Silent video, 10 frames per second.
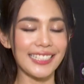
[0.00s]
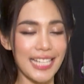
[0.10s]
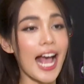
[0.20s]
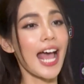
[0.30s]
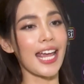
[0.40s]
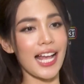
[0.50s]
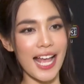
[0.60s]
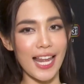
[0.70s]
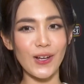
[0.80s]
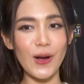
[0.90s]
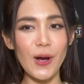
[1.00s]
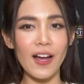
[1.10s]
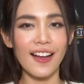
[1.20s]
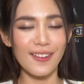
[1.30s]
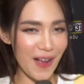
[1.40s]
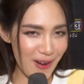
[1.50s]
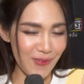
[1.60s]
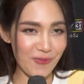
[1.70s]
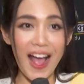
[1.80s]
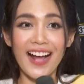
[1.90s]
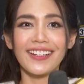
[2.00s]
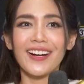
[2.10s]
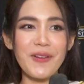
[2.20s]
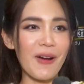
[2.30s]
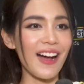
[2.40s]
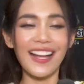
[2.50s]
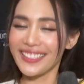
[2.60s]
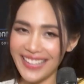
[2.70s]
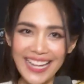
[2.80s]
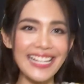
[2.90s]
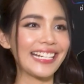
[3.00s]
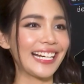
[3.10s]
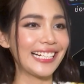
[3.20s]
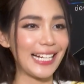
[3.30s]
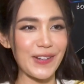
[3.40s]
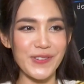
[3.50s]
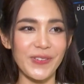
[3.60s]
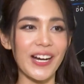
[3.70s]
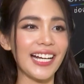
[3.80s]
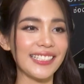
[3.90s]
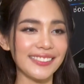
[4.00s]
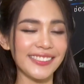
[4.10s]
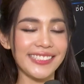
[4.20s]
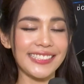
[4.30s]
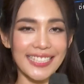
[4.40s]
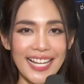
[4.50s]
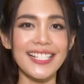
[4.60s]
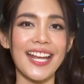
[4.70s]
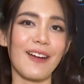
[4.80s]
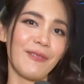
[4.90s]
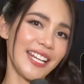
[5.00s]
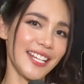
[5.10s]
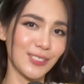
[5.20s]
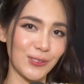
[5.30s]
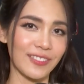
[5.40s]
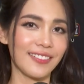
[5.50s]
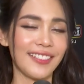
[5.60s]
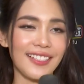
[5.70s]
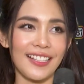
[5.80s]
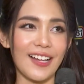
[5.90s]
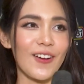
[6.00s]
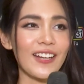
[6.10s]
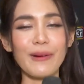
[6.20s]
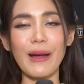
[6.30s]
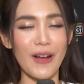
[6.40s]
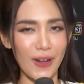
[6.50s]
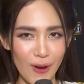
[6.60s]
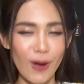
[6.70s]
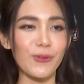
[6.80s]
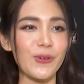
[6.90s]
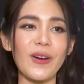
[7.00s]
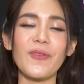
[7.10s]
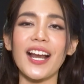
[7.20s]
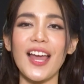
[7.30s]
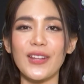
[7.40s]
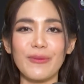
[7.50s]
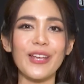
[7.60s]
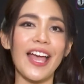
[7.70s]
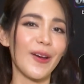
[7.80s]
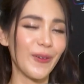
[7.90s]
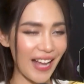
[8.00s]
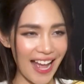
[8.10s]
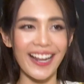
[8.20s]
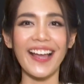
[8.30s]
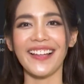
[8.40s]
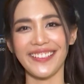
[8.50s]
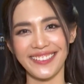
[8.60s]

ใช่ค่ะแล้วก็ฝากเลยแบบว่าได้อีกนะคะแบบว่าจะตั้งใจทำให้ดีที่สุดแล้วก็ที่ผ่านมาก็ขอบคุณมากๆแล้วที่ผู้ใหญ่ให้โอกาสค่ะ